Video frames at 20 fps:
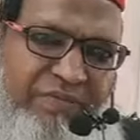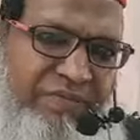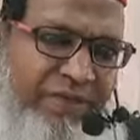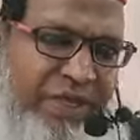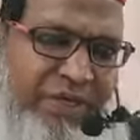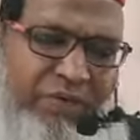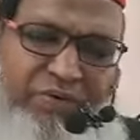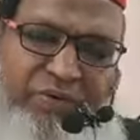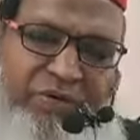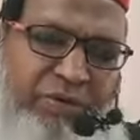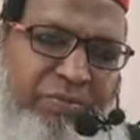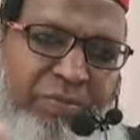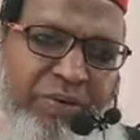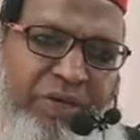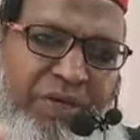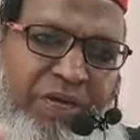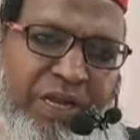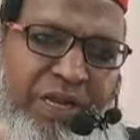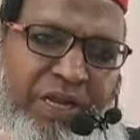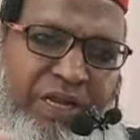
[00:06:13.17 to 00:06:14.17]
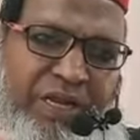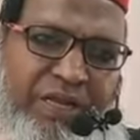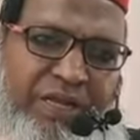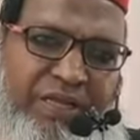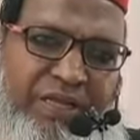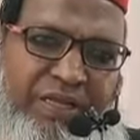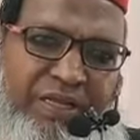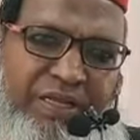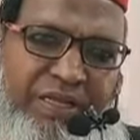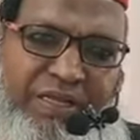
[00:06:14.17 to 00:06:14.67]
வேற ஒன்றும் இல்லை
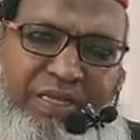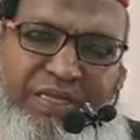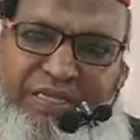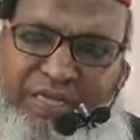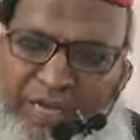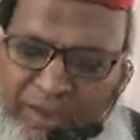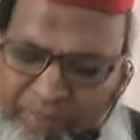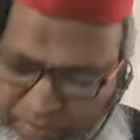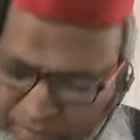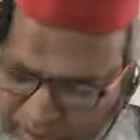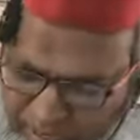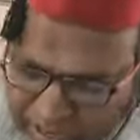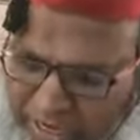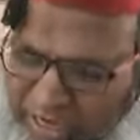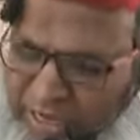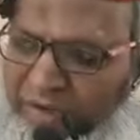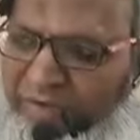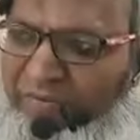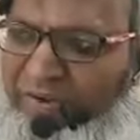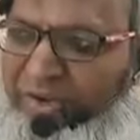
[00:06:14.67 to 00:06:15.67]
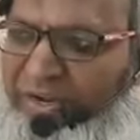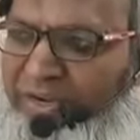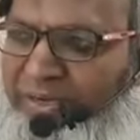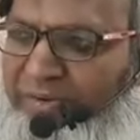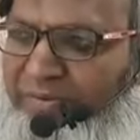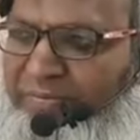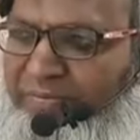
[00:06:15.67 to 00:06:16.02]
என் மகன் அவன்